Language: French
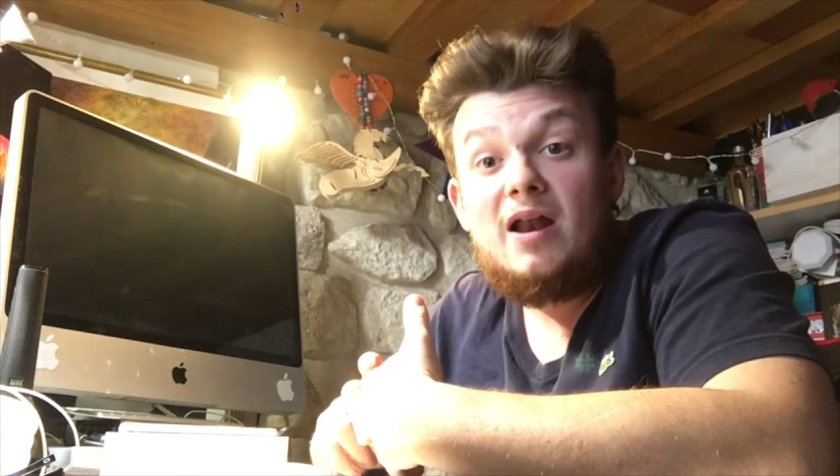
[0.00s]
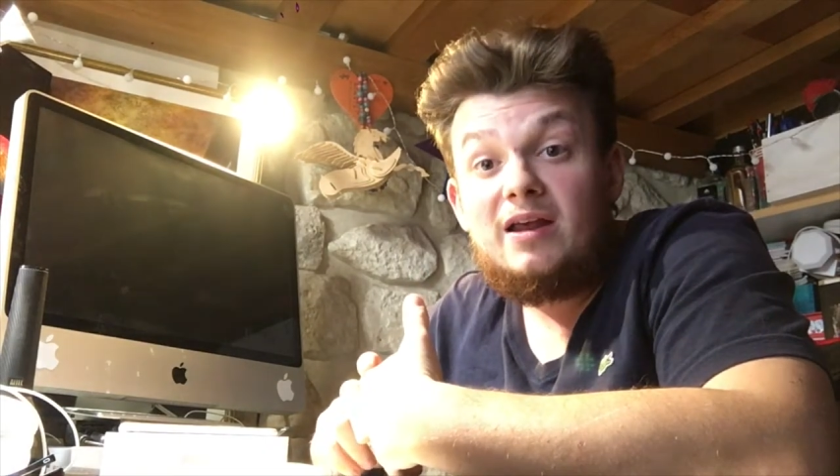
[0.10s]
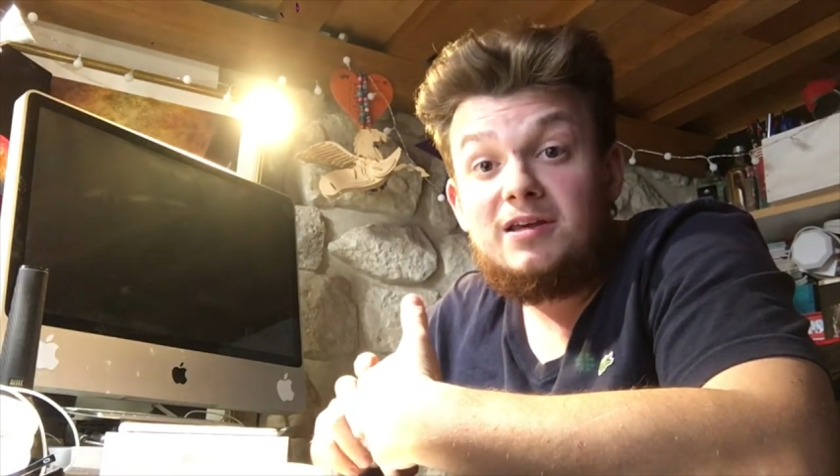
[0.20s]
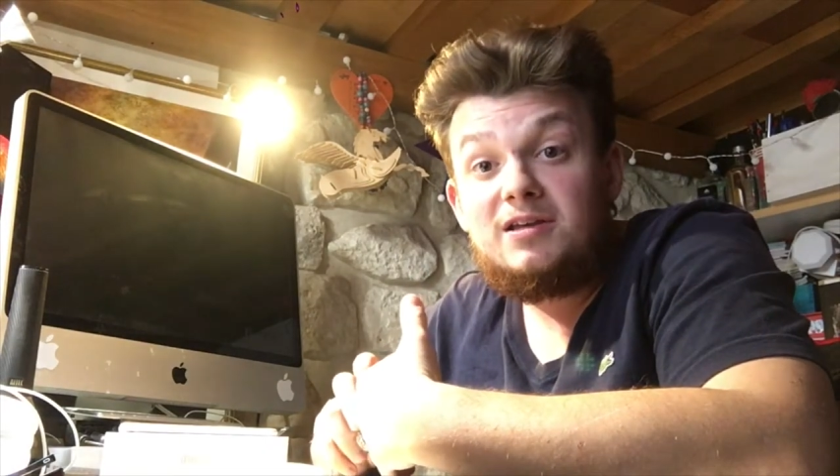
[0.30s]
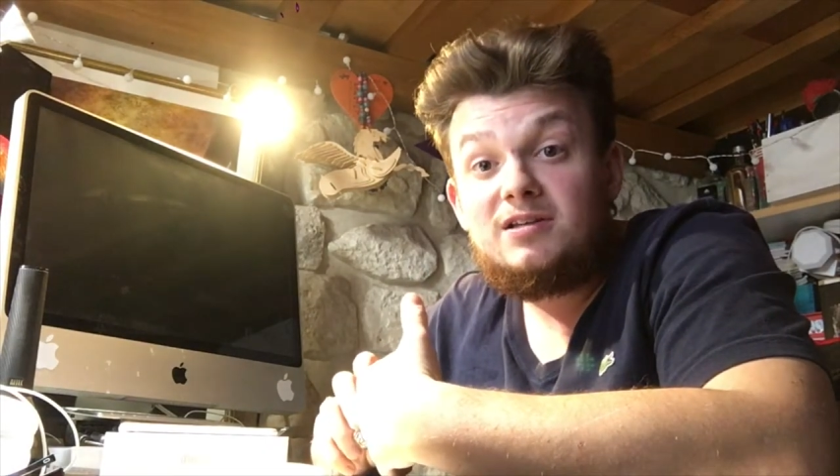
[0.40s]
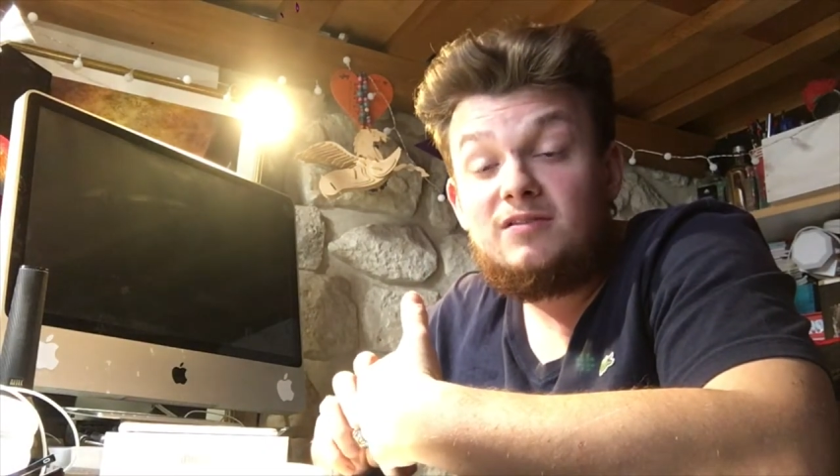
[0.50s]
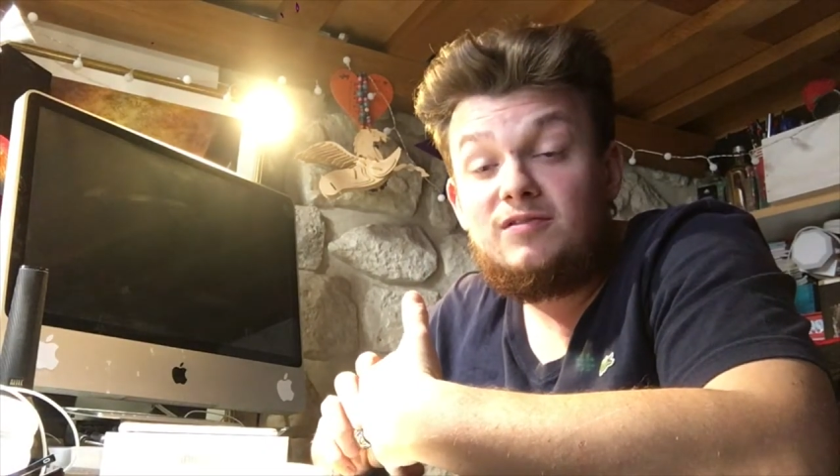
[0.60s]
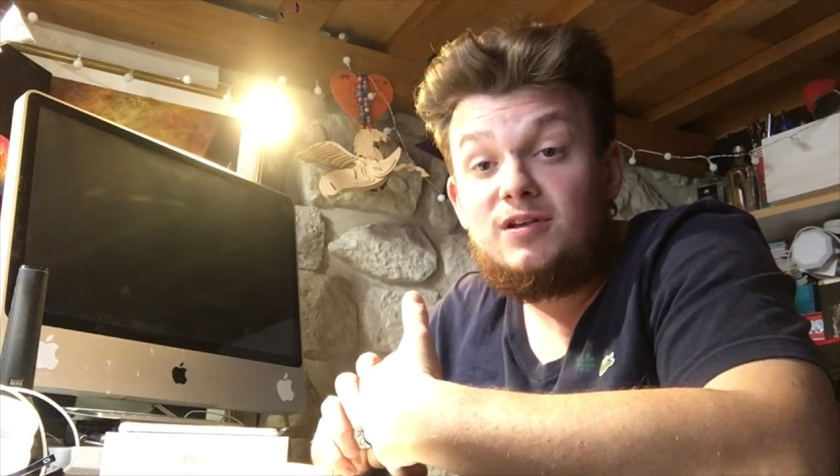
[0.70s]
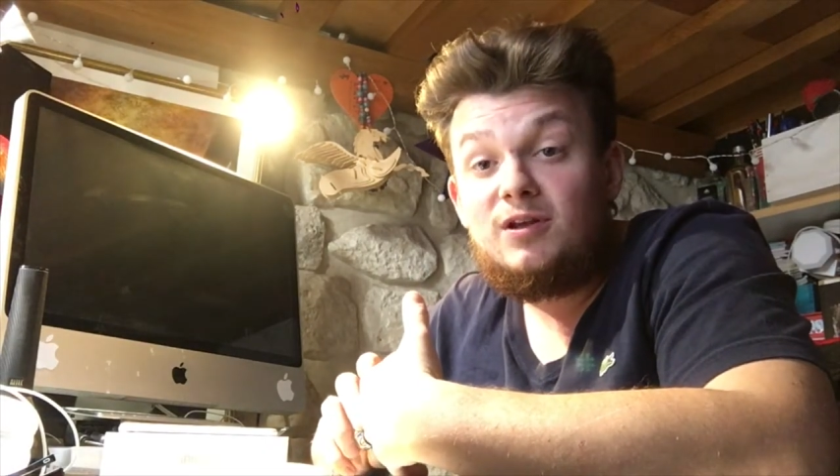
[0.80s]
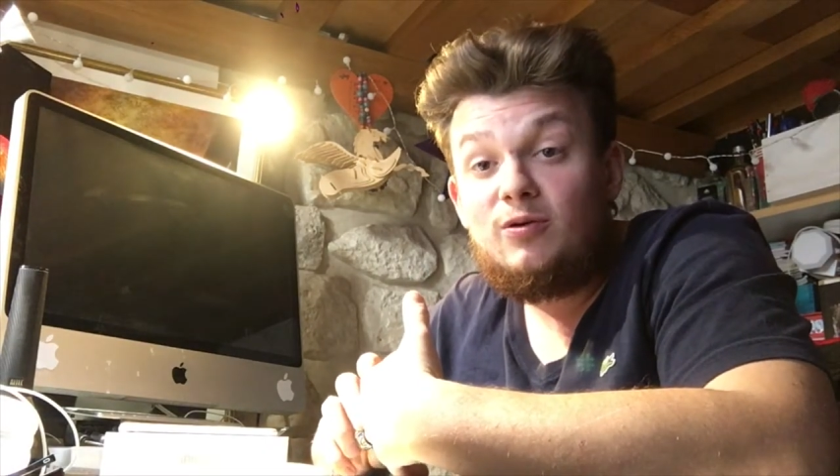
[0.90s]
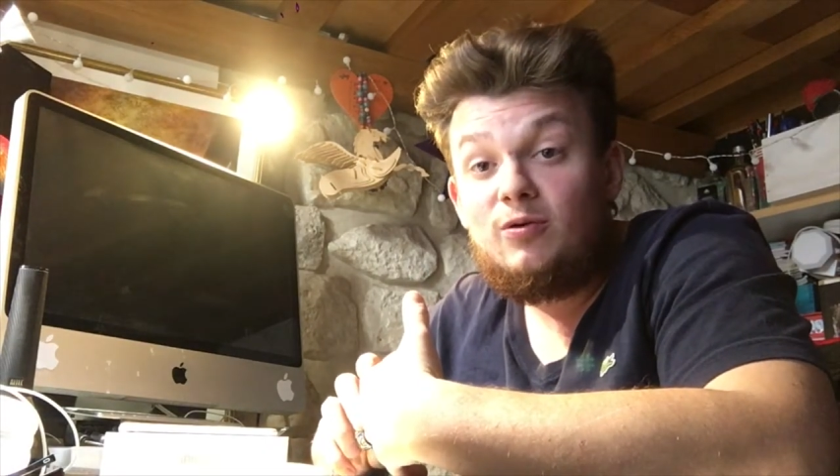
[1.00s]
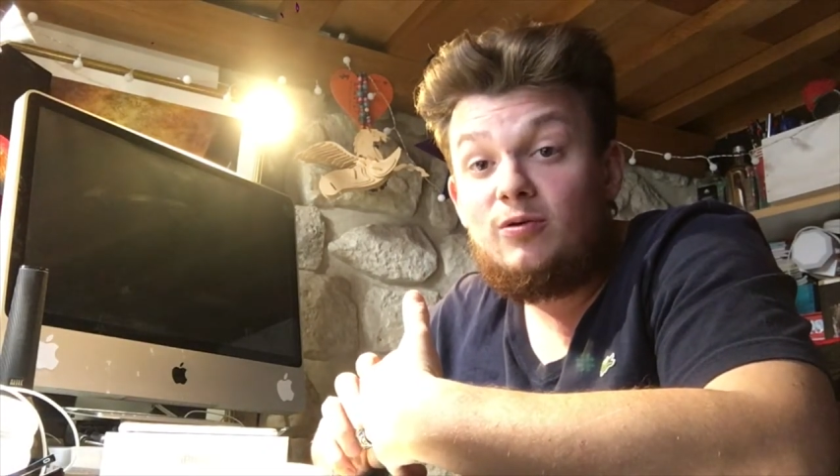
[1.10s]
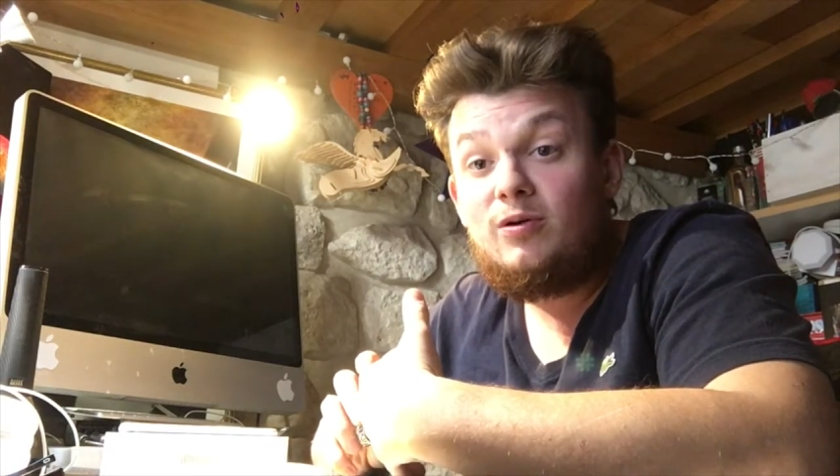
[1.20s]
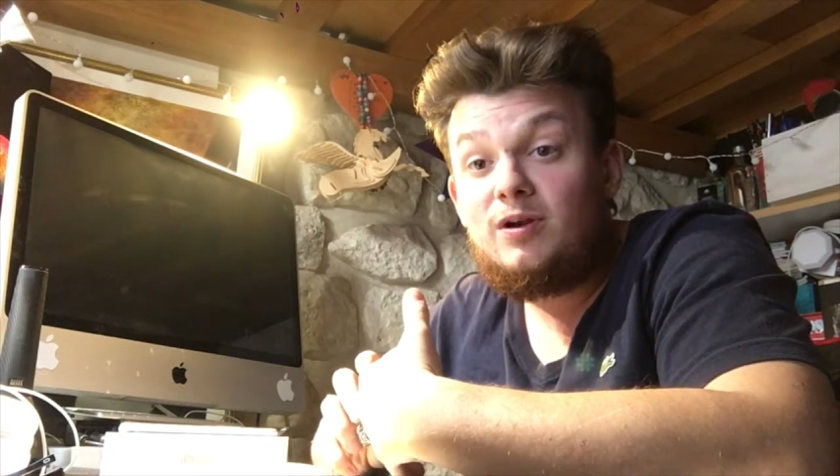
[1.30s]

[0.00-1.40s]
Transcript: liker cette vidéo,